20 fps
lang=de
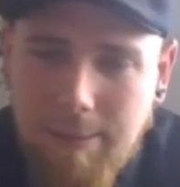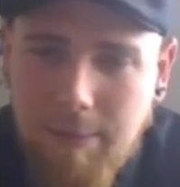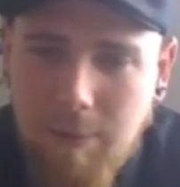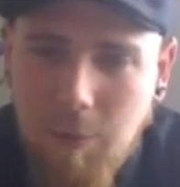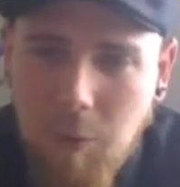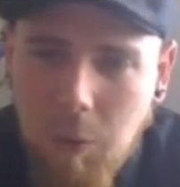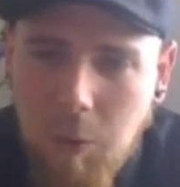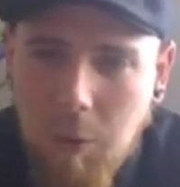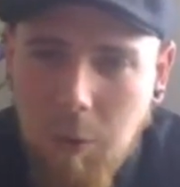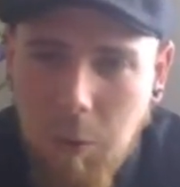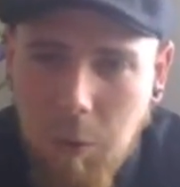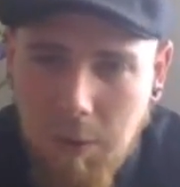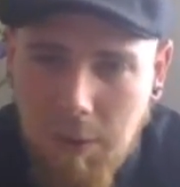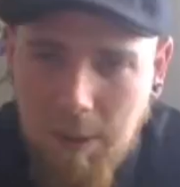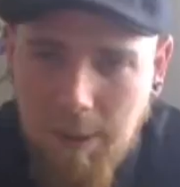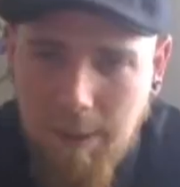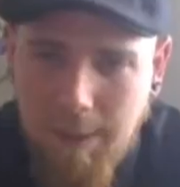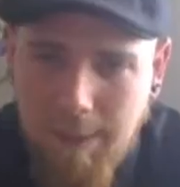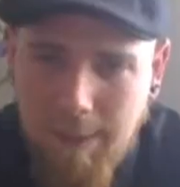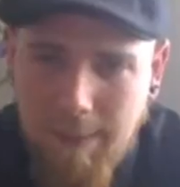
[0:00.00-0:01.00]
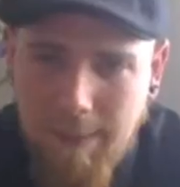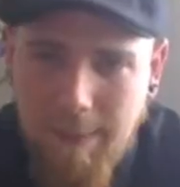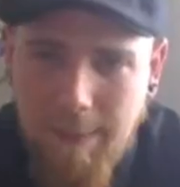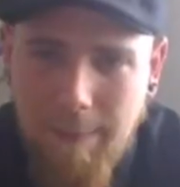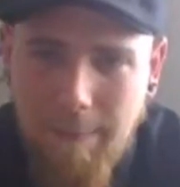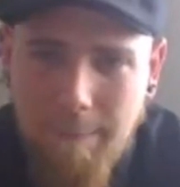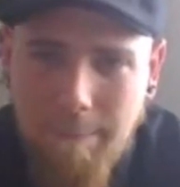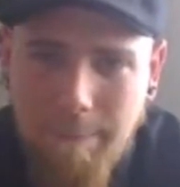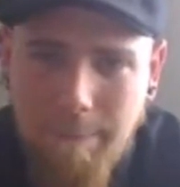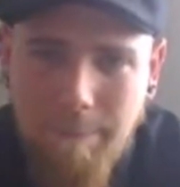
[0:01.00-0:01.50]
Nun gut,
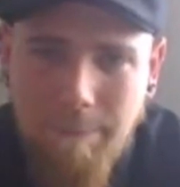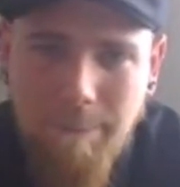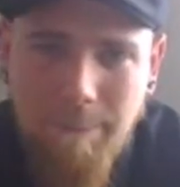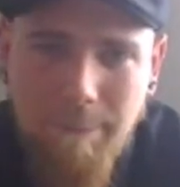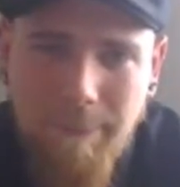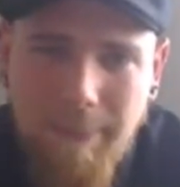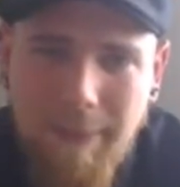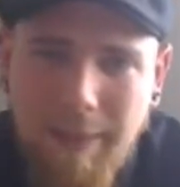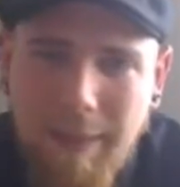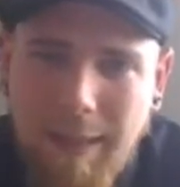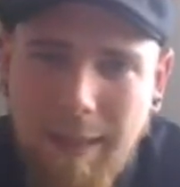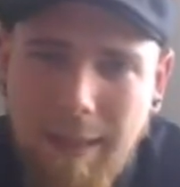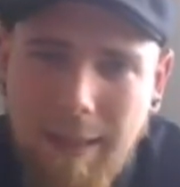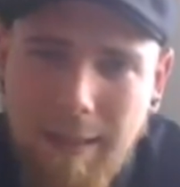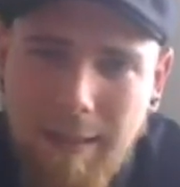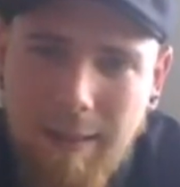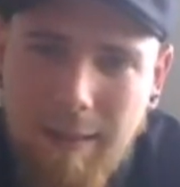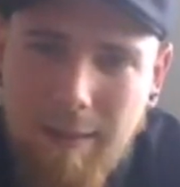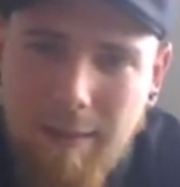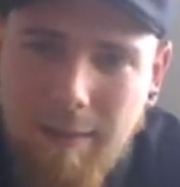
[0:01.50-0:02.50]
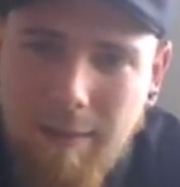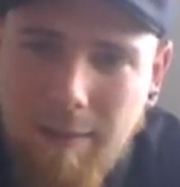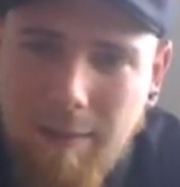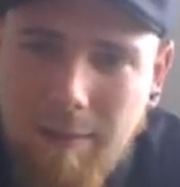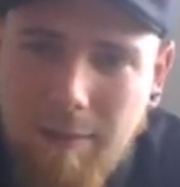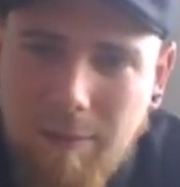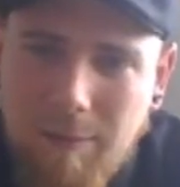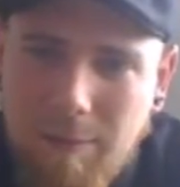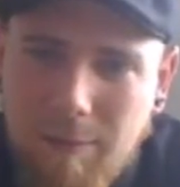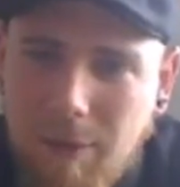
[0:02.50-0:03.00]
ähm,
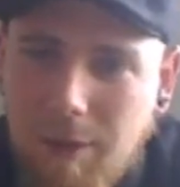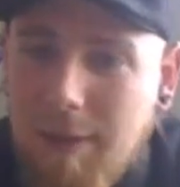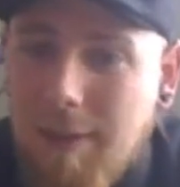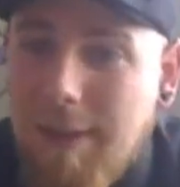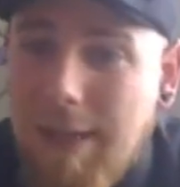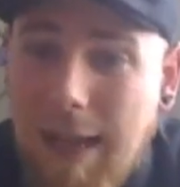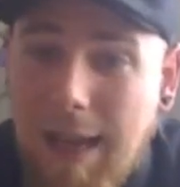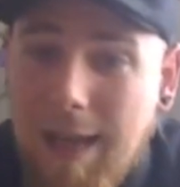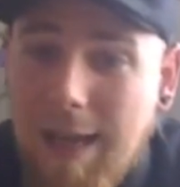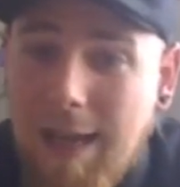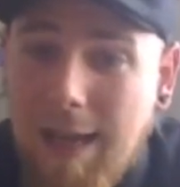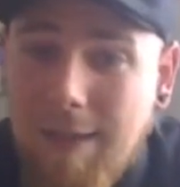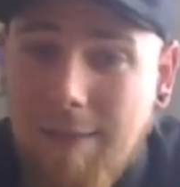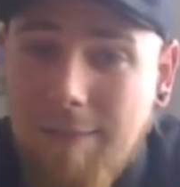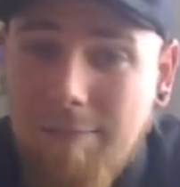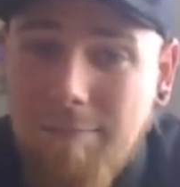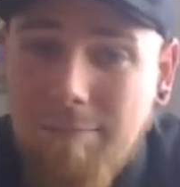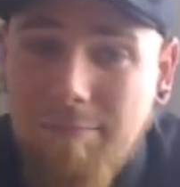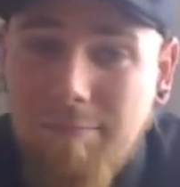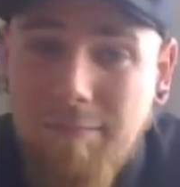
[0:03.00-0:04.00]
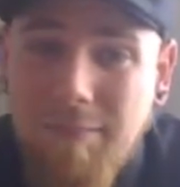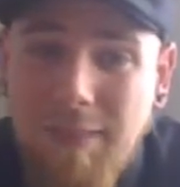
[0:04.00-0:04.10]
von daher